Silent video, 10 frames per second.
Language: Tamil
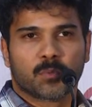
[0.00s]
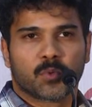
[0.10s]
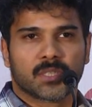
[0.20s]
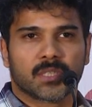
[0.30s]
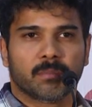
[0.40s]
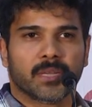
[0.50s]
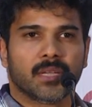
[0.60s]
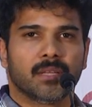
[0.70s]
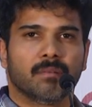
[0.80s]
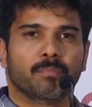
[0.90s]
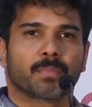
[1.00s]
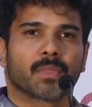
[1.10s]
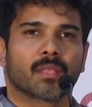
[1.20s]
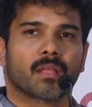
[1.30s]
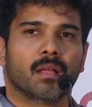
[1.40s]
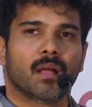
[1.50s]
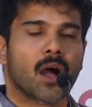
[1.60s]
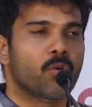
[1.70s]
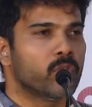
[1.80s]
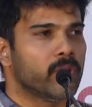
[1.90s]
பிடிச்சது அப்படின்னா
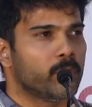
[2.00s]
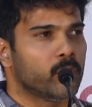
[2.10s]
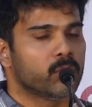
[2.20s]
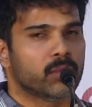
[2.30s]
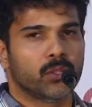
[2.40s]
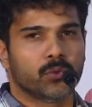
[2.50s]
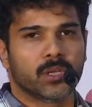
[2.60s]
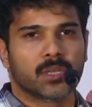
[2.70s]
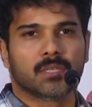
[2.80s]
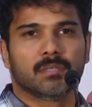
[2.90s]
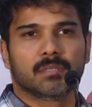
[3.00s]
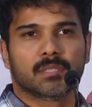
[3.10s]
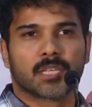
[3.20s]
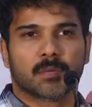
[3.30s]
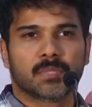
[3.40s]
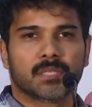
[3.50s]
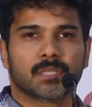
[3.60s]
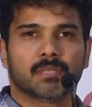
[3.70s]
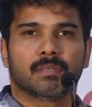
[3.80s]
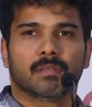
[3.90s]
அவரும் எப்போது ஒரு யூனிக் ஸ்கிரிப்ட்ஸு
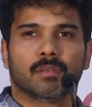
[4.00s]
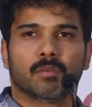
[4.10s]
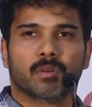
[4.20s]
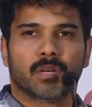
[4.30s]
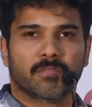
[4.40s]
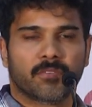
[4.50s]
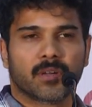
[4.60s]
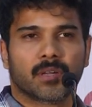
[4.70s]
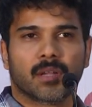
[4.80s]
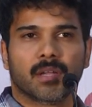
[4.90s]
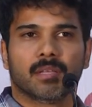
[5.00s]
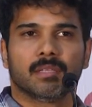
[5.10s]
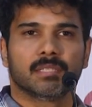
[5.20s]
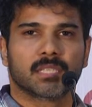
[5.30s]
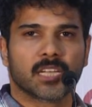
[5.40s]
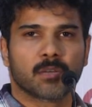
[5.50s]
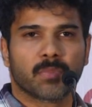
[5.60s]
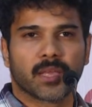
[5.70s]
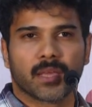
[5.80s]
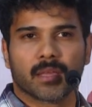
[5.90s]
ஒரு டிஃப்ரெண்ட்டான ஸ்க்ரீன்
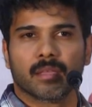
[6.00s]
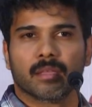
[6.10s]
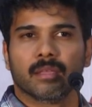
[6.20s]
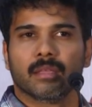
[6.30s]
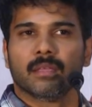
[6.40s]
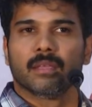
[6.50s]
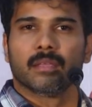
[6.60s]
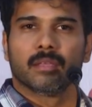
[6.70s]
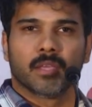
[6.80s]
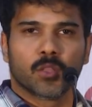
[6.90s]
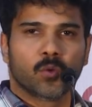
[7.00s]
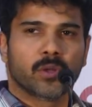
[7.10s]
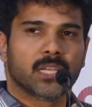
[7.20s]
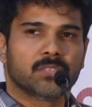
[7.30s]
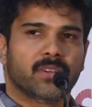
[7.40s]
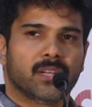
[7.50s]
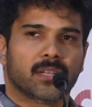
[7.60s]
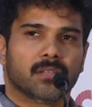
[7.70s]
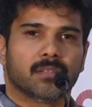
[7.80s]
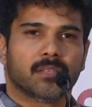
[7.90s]
ப்ளே ஏதோ ஒரு
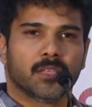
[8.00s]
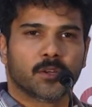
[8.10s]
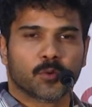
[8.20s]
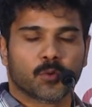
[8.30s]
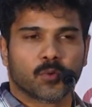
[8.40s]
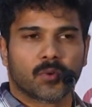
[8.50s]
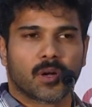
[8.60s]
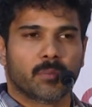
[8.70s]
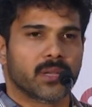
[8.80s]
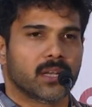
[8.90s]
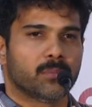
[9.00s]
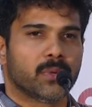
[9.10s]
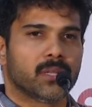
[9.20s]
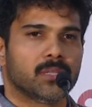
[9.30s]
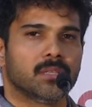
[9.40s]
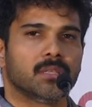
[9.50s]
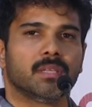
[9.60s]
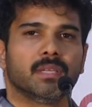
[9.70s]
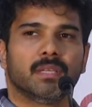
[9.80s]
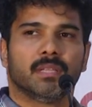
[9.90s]
எக்ஸ்பேக்டர் இருக்கணும் அப்படின்னு நினப்பார்
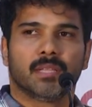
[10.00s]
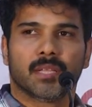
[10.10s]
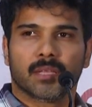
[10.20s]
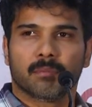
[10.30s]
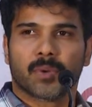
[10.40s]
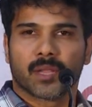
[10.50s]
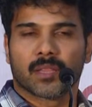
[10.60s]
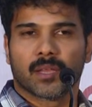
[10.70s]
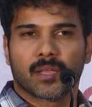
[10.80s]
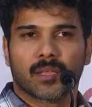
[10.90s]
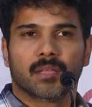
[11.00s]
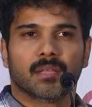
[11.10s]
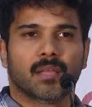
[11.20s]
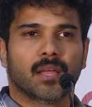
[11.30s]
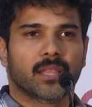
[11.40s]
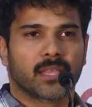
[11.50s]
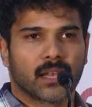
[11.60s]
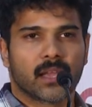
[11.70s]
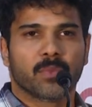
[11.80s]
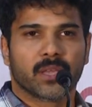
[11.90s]
இந்த படத்தில் அது
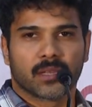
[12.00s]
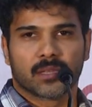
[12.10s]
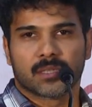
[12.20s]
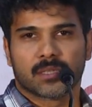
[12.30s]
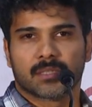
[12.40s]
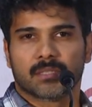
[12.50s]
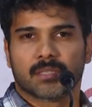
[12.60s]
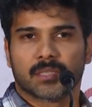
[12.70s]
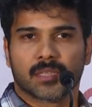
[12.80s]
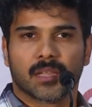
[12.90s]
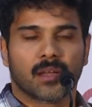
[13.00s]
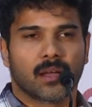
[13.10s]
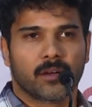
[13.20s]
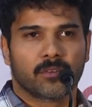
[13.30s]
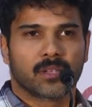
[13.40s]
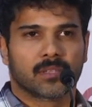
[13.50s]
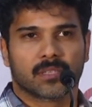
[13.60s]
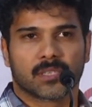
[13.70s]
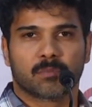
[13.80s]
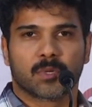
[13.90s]
எல்லாமே இருந்துச்சு இதுதான் அவர் அந்த
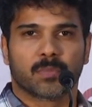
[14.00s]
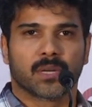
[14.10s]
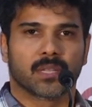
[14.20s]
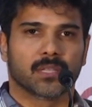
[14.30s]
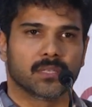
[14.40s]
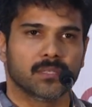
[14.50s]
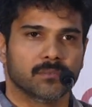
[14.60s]
ஸ்கிரிப்ட் பண்ணுறதுக்கு